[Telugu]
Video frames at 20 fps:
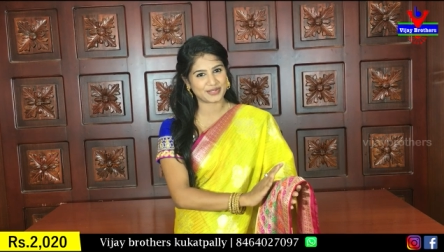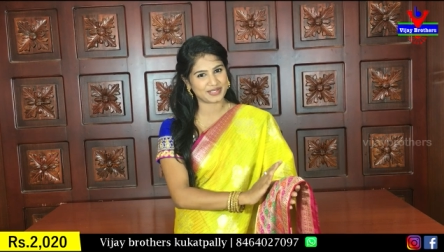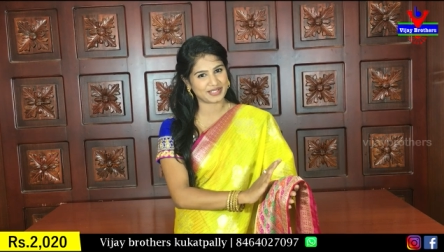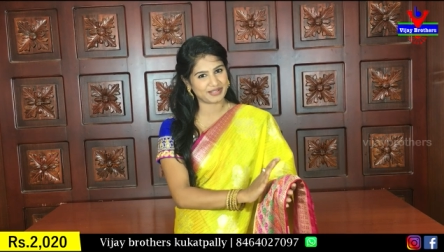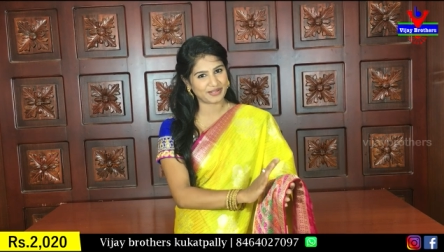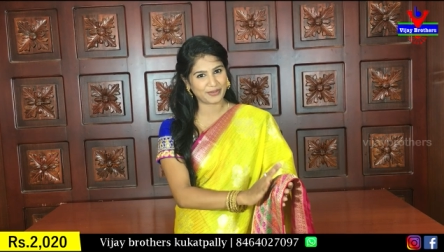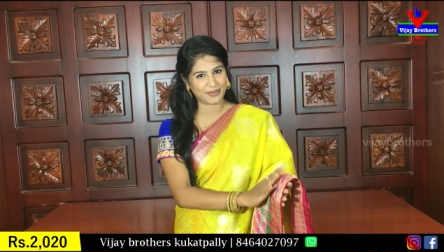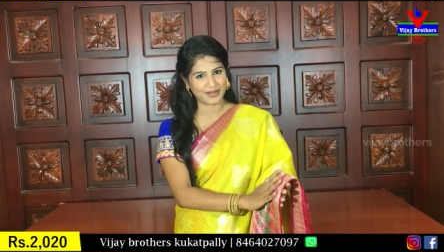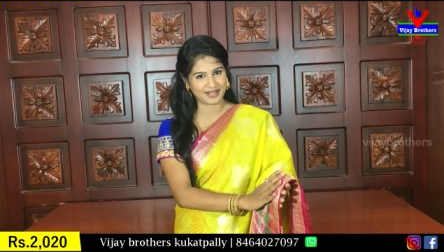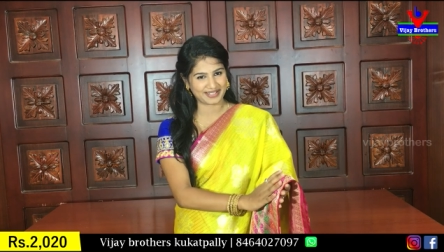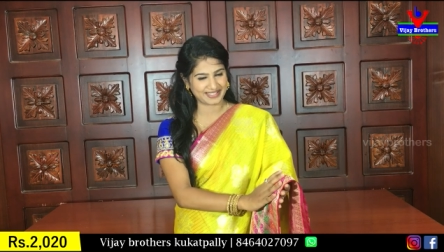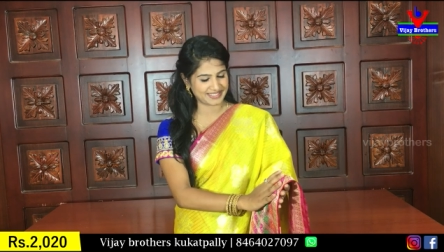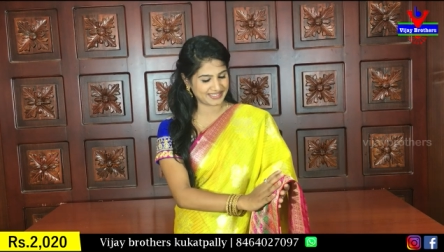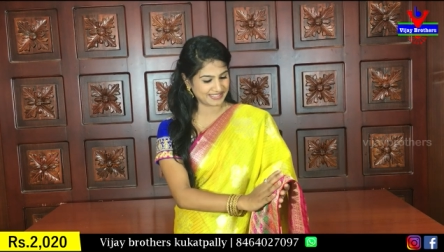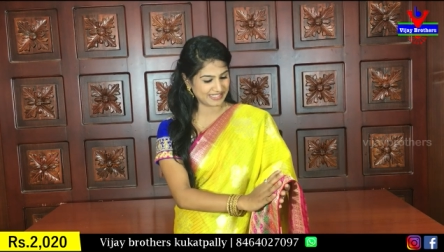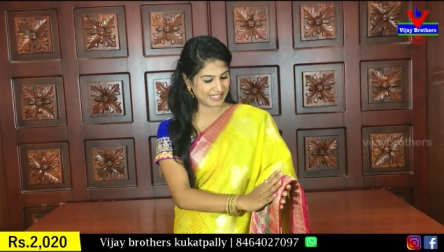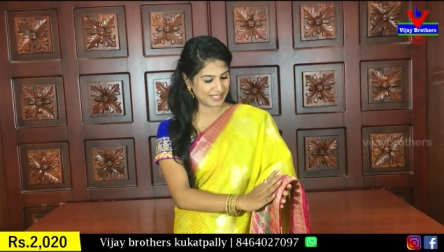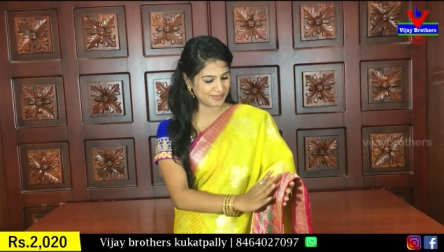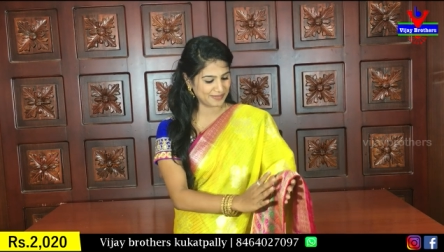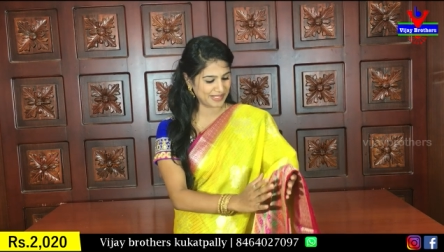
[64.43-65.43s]
వచ్చింది కాంట్రాస్ట్
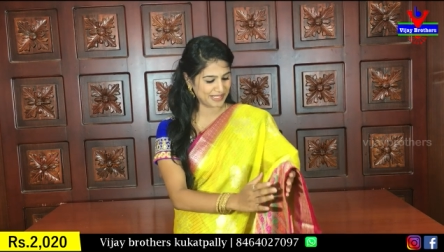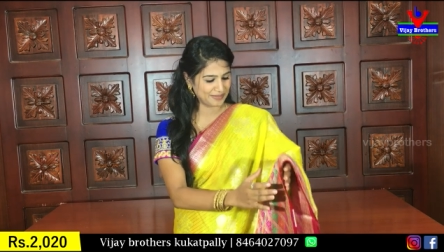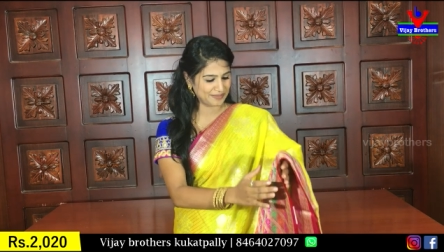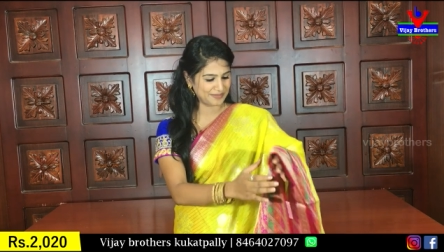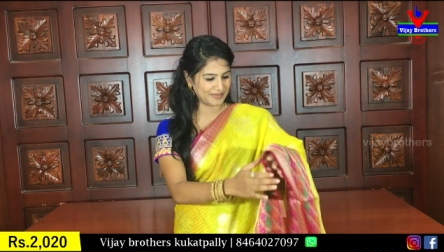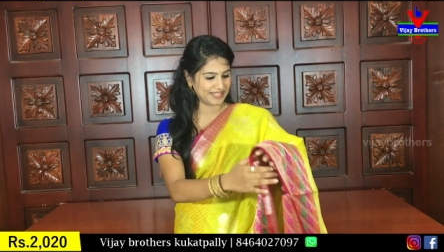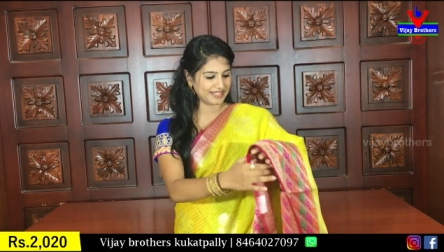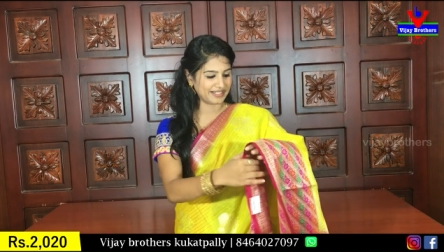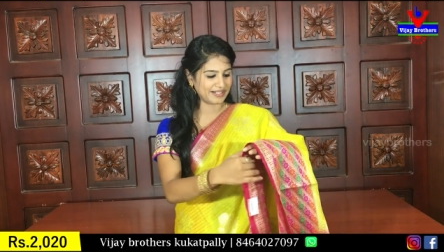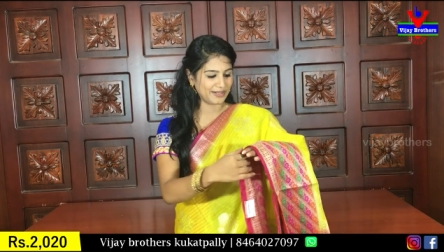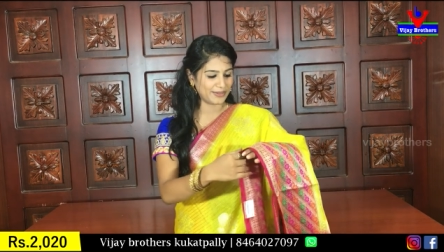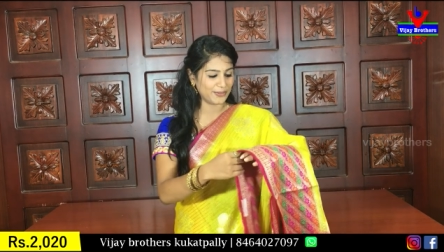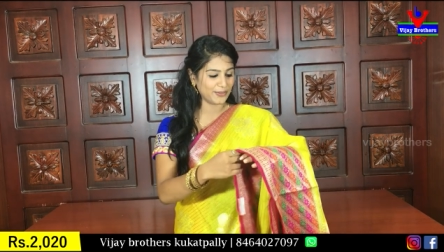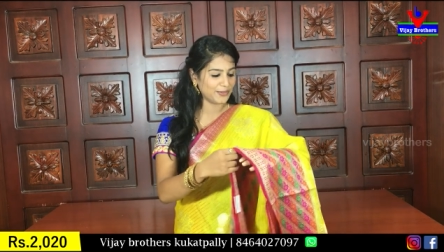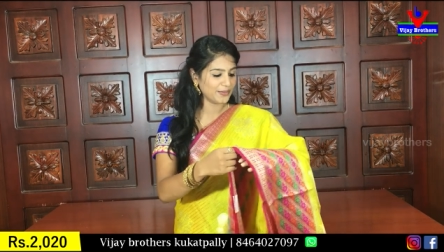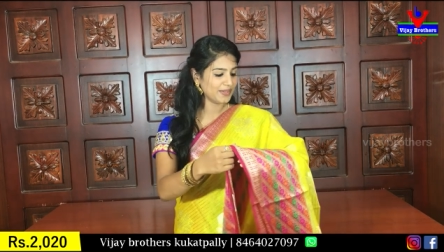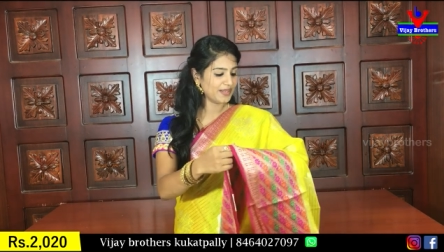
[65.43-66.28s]
కలర్ మనకి పింక్లో